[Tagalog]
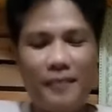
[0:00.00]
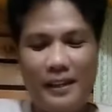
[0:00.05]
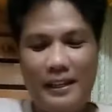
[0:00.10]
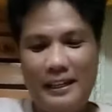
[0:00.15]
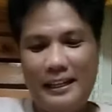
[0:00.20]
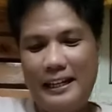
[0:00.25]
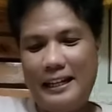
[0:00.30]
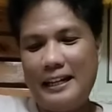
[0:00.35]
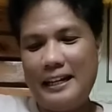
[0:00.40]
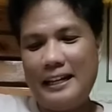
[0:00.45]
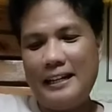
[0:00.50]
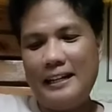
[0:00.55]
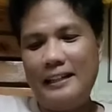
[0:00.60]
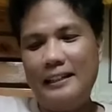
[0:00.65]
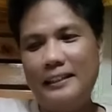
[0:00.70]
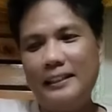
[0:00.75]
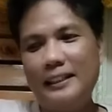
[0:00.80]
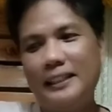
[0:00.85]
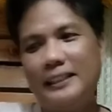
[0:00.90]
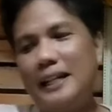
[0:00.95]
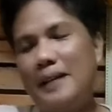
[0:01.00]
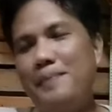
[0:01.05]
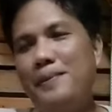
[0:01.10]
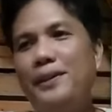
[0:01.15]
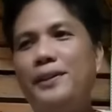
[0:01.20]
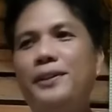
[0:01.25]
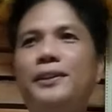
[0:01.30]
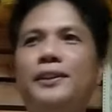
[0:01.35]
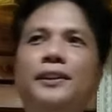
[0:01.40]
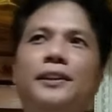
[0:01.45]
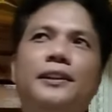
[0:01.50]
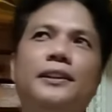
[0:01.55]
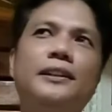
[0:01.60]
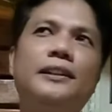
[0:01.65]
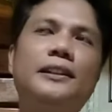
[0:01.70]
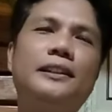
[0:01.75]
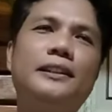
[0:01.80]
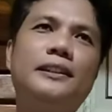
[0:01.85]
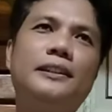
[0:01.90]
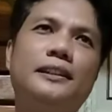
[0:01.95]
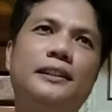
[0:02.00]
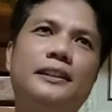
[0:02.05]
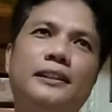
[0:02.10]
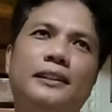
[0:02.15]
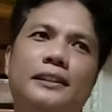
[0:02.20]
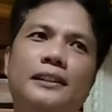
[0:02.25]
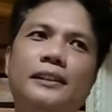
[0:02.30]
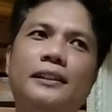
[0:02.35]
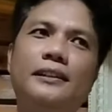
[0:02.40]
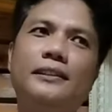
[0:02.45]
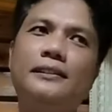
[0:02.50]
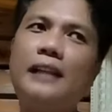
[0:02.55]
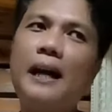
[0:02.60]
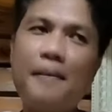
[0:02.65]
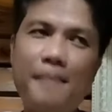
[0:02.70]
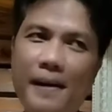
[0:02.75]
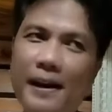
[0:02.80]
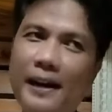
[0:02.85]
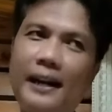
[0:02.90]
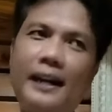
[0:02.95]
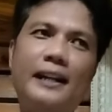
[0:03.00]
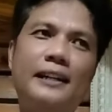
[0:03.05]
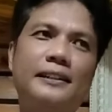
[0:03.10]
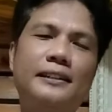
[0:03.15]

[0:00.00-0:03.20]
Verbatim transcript: Kaya sabi ko, tama nga,